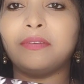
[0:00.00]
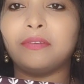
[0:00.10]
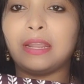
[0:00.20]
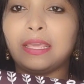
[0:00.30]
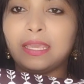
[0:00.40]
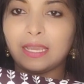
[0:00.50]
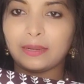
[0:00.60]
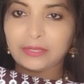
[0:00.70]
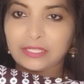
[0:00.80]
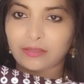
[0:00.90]
ఉన్నాయి
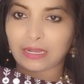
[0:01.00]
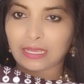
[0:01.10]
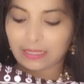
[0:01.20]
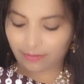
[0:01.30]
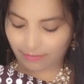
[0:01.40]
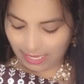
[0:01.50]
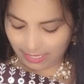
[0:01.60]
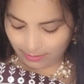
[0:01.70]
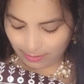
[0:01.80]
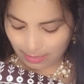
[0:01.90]
కనిపిస్తున్నాయి కదా
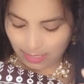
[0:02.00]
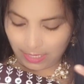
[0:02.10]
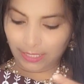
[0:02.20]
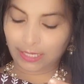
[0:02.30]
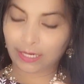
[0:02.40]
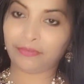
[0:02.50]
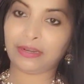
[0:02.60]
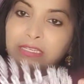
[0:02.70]
గైస్ ఇక్కడ ఫ్రిల్స్